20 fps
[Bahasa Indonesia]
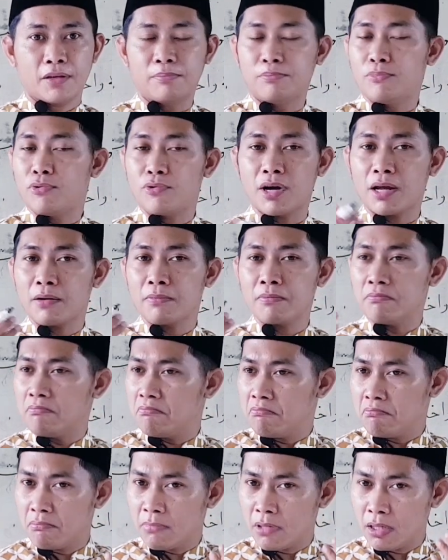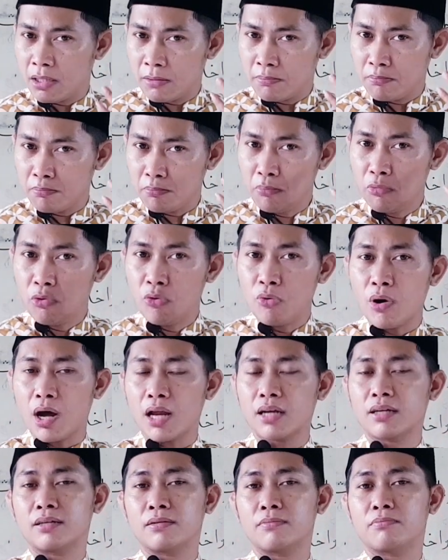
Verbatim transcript: Bukan membuat